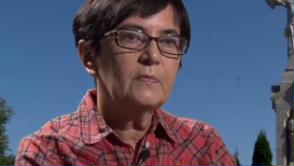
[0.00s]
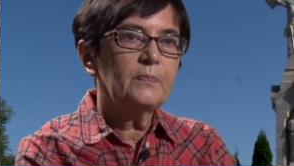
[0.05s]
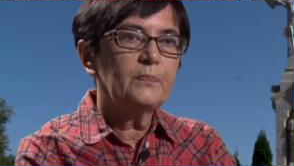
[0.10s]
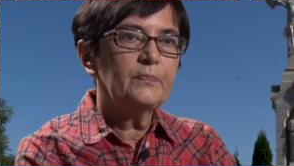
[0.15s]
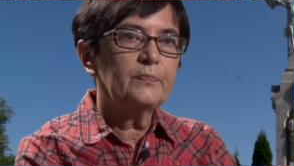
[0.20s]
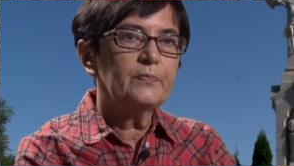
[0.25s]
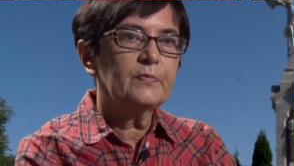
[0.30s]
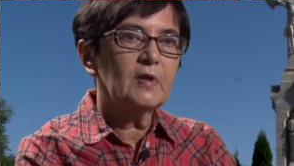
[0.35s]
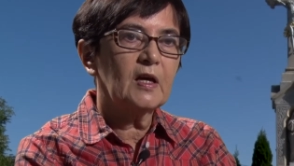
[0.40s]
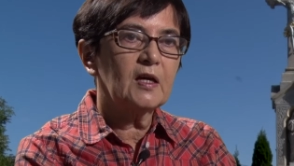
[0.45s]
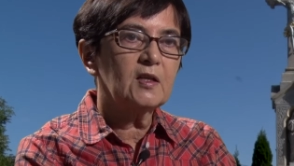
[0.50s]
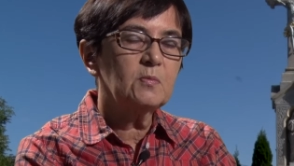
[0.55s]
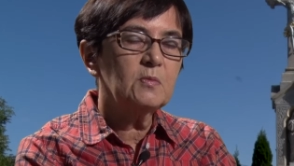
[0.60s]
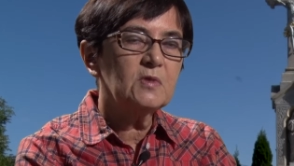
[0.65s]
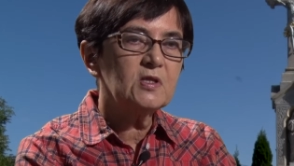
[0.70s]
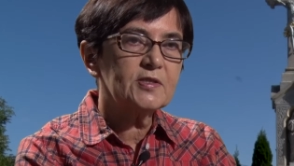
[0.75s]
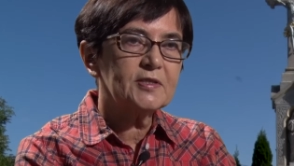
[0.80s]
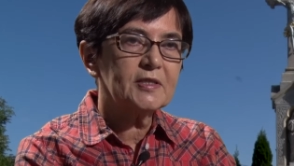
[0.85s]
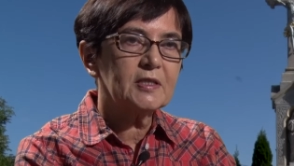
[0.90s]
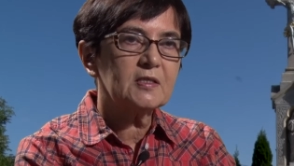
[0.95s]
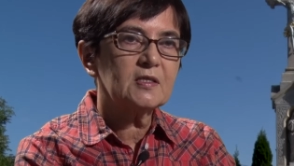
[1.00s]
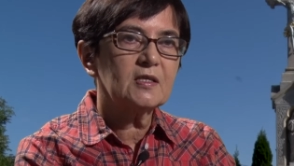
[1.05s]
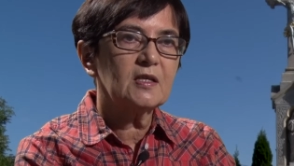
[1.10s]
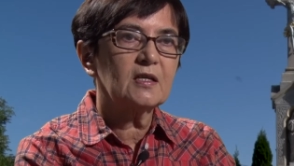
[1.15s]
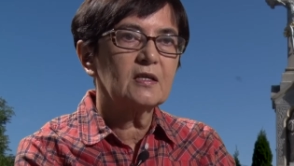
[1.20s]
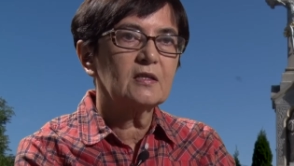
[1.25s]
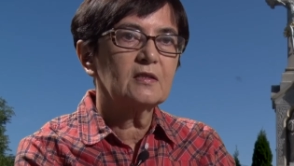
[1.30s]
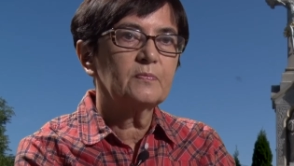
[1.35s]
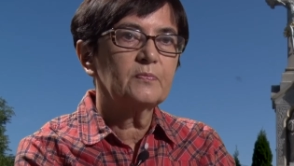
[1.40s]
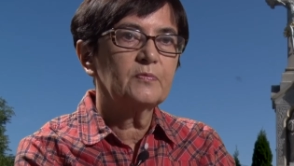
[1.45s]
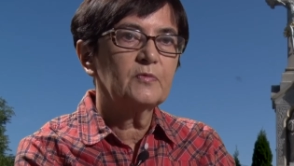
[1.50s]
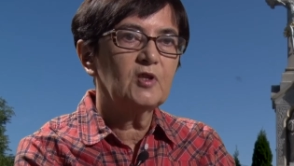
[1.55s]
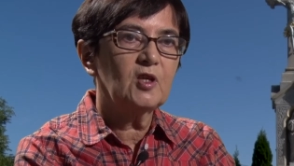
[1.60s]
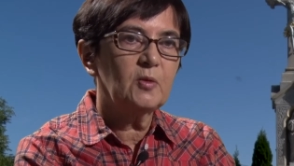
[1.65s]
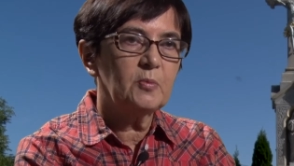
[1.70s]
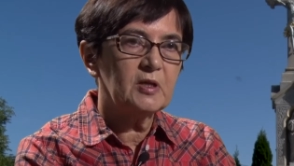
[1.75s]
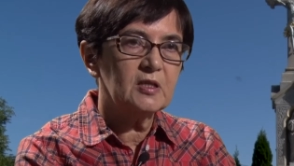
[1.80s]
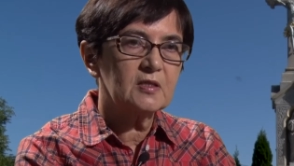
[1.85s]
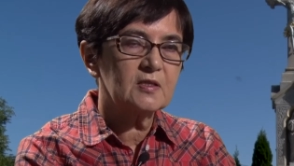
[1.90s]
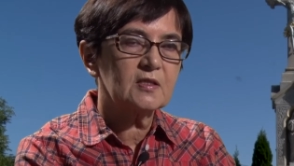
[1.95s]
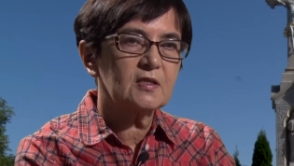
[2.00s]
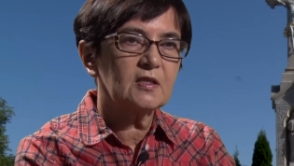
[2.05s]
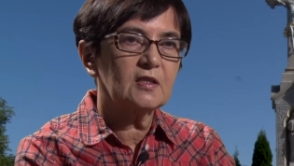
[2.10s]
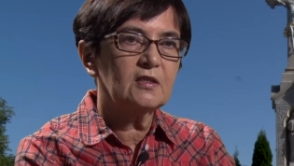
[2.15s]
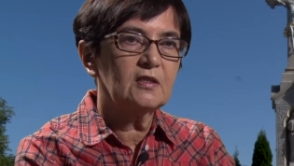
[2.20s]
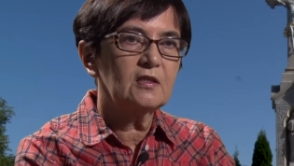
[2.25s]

Mm, administracja niemiecka,